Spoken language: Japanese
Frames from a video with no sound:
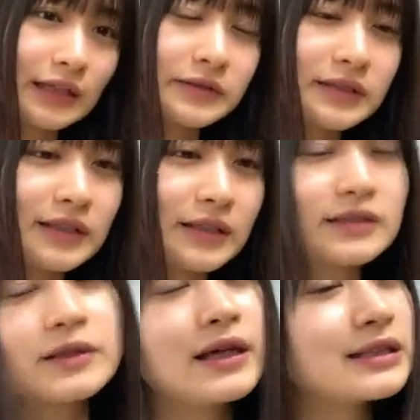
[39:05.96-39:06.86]
しい
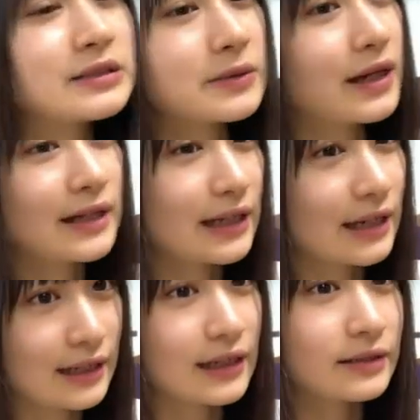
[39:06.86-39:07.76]
演奏会だか
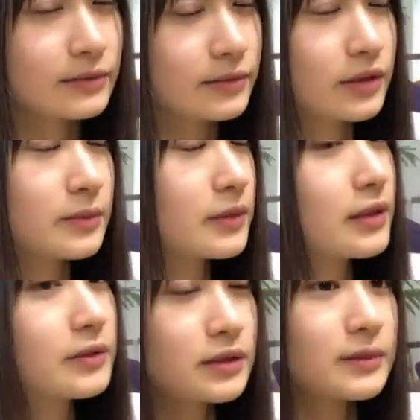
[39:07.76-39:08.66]
らそれも楽
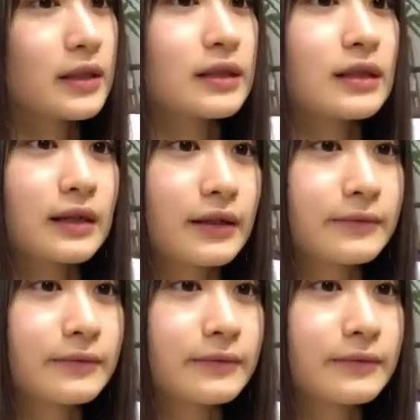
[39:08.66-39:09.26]
しみだったかな